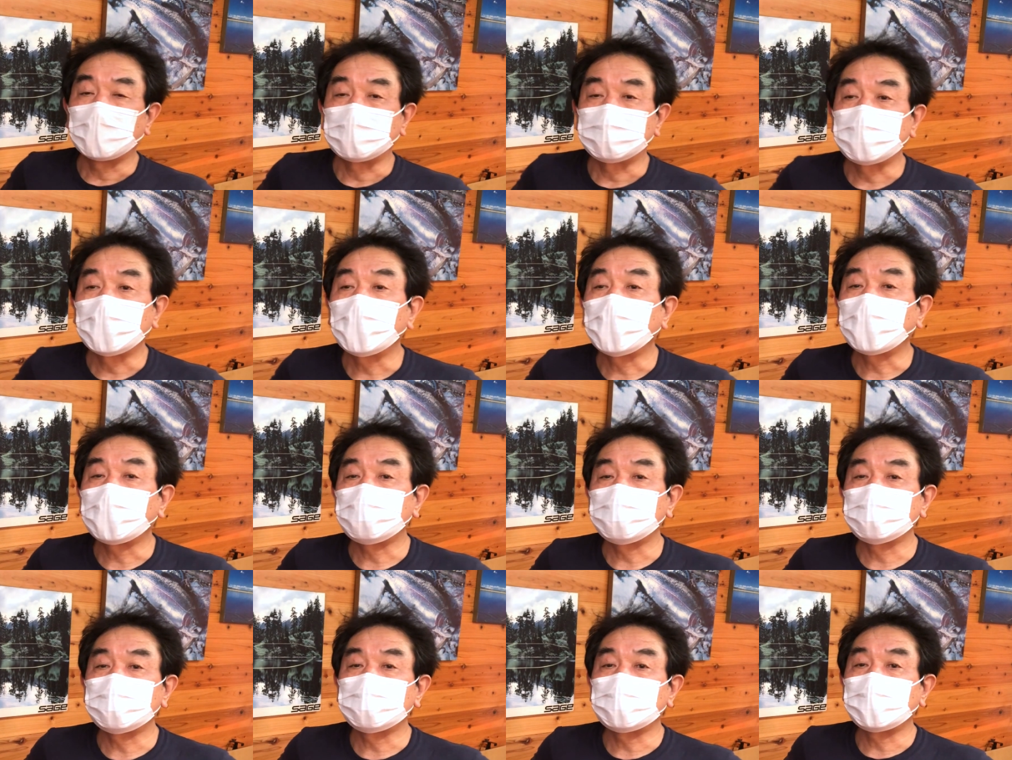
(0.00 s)
前回
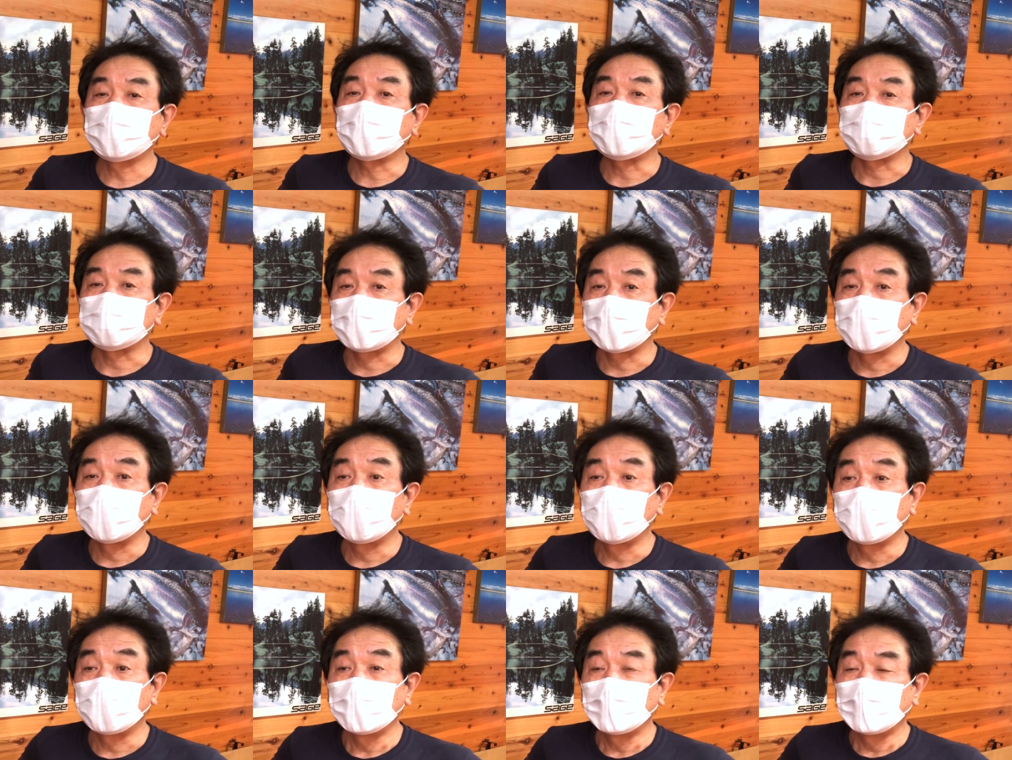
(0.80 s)
の続きですね。
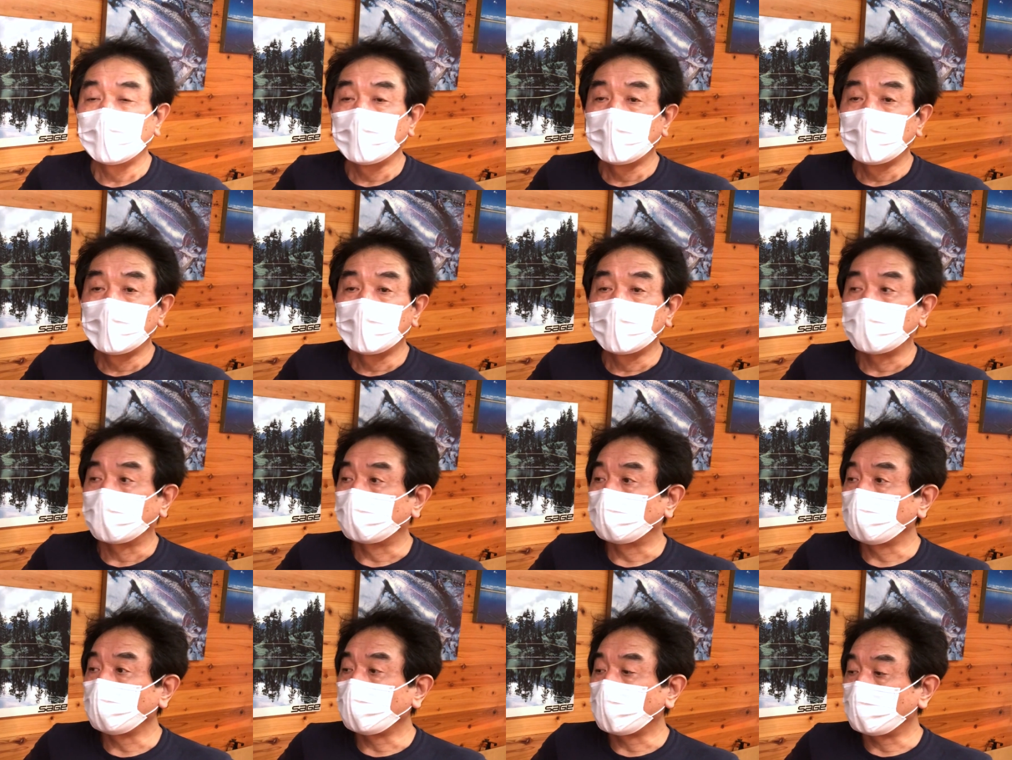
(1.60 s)

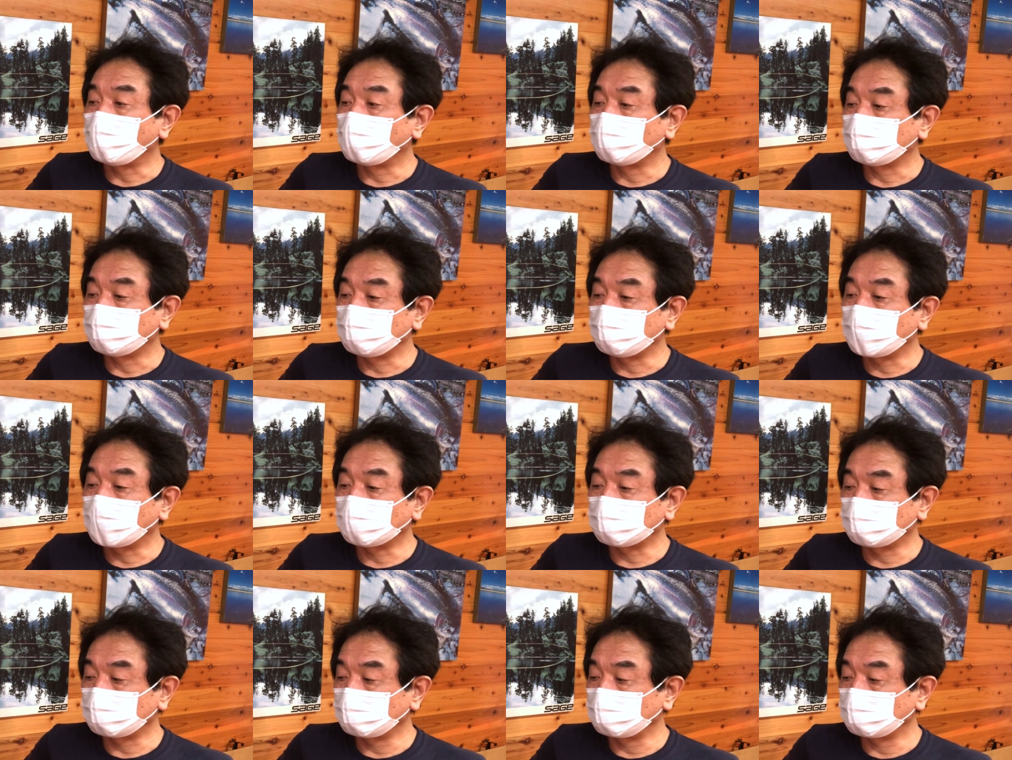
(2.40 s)
今日はもう10
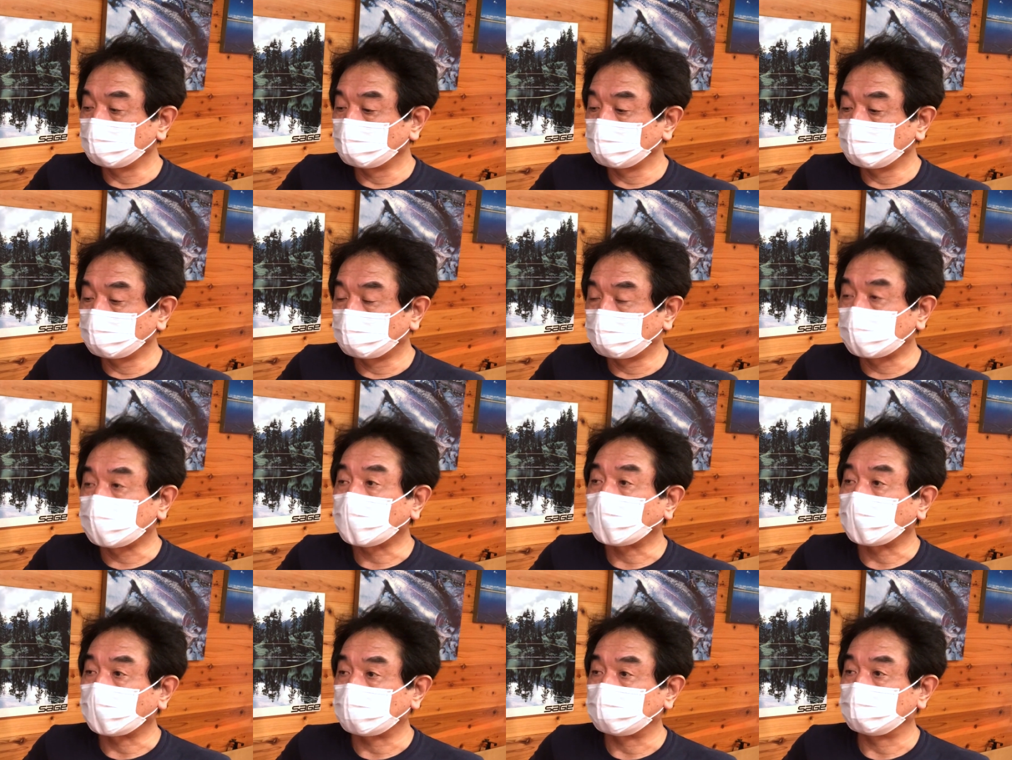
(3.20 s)
月
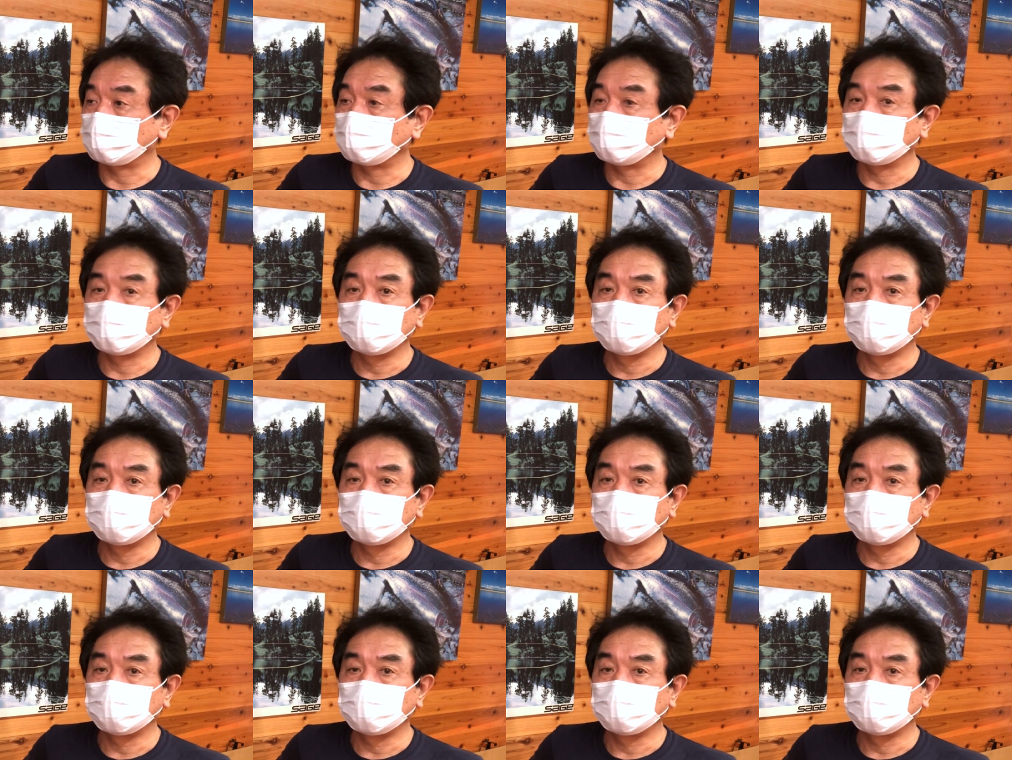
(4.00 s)
2日です。